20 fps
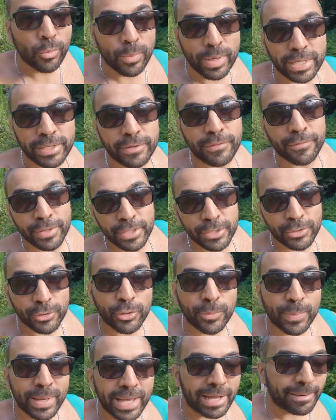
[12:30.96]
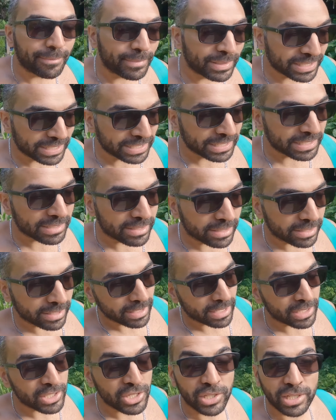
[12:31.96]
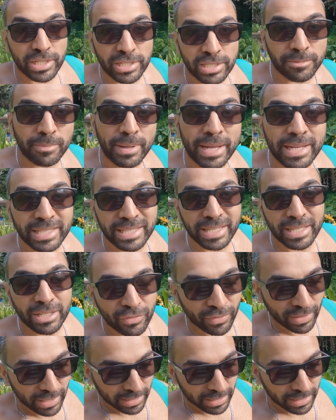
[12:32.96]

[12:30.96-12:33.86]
Umarım videoyu beğenmişsinizdir. Açıkçası ben keyif